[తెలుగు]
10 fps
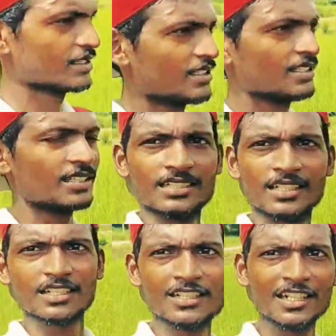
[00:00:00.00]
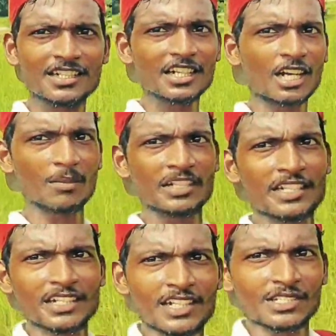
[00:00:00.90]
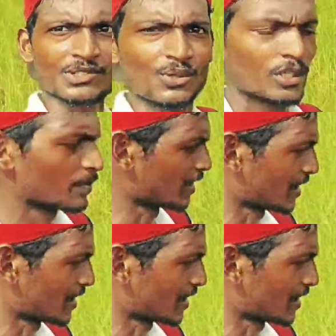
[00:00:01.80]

ఇది హిల్ ఏరియా కాబట్టి ఇక్కడ సోడి పంట